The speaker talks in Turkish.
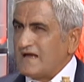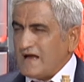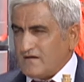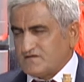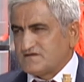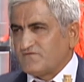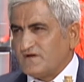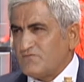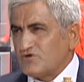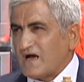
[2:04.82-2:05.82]
Yani
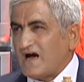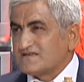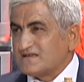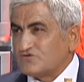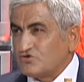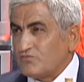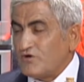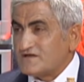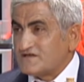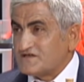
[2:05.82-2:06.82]
sıfırlamıyor da azaltıyor.
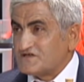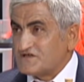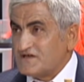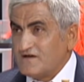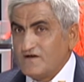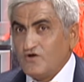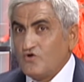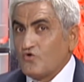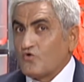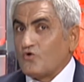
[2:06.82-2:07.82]
Böylece kişi
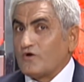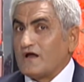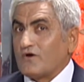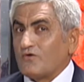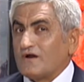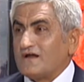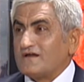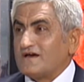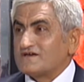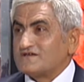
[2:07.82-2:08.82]
kolay kolay
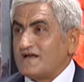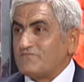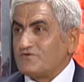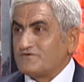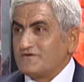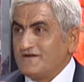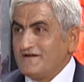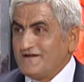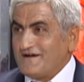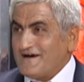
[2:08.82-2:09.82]
yaşlanmıyor.
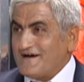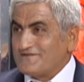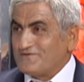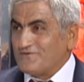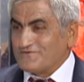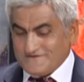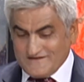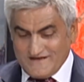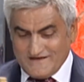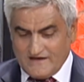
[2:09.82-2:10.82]

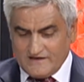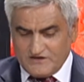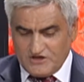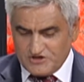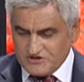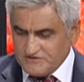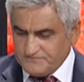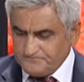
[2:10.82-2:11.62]
Antioksidan, anti-aging.